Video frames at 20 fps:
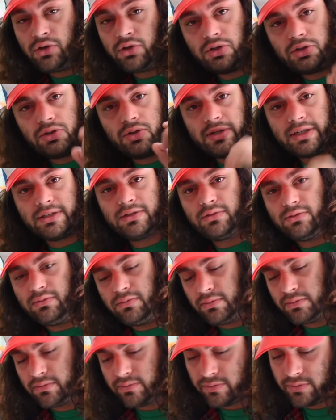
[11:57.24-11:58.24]
Shogatsu,
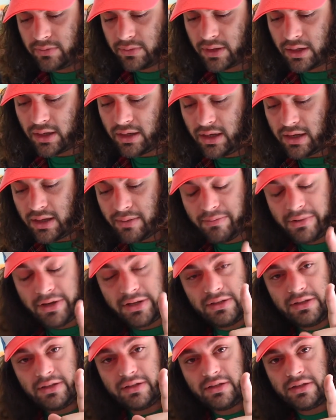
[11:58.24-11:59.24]
la
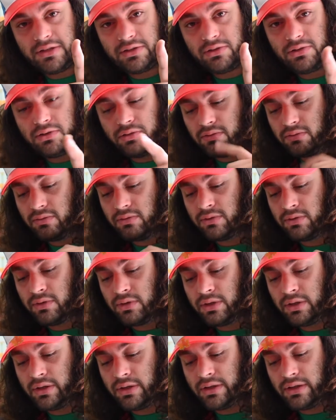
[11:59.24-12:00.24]
bénédiction
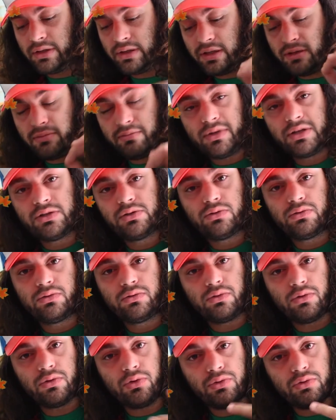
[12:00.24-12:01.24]
des
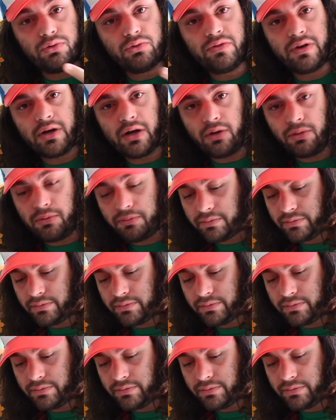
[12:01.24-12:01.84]
maisons au Nouvel An.